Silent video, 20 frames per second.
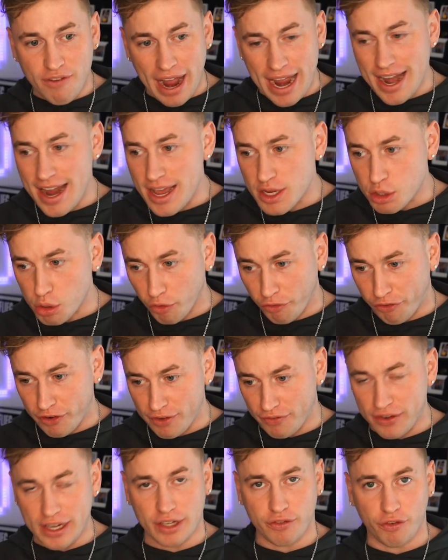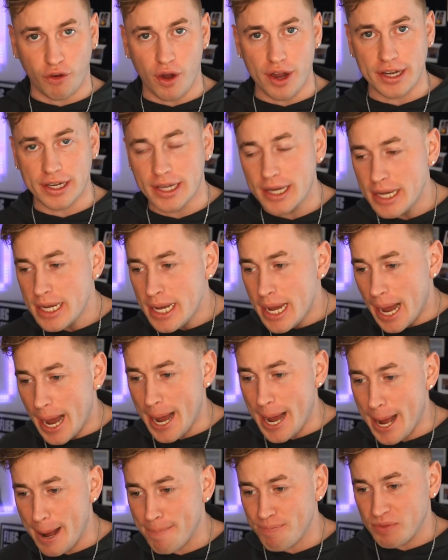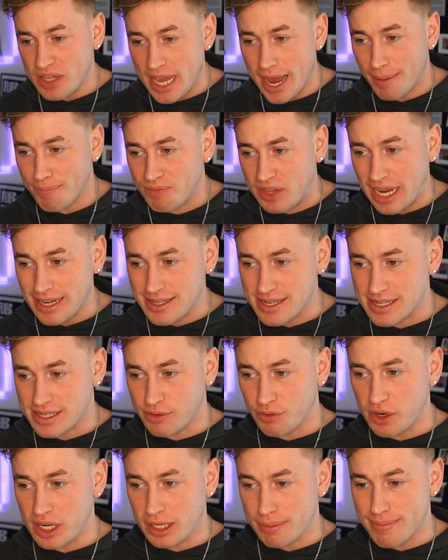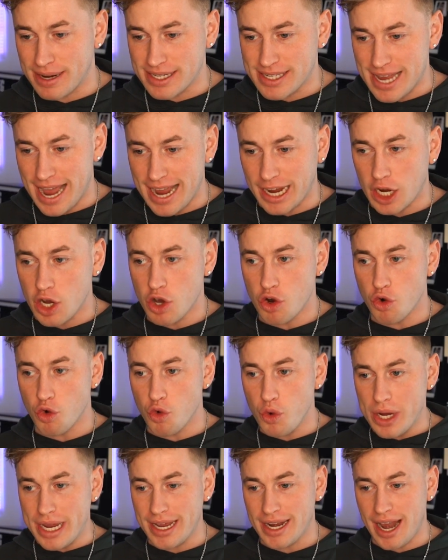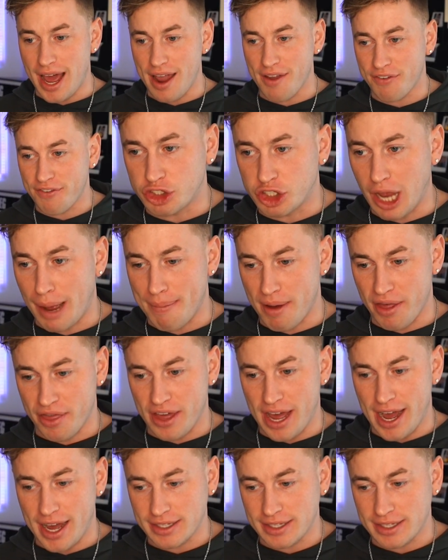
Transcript: weil er so viel wiegt, Freunde. Ähm, ja, das ist, würde ich mal sagen, Real Life Jabba the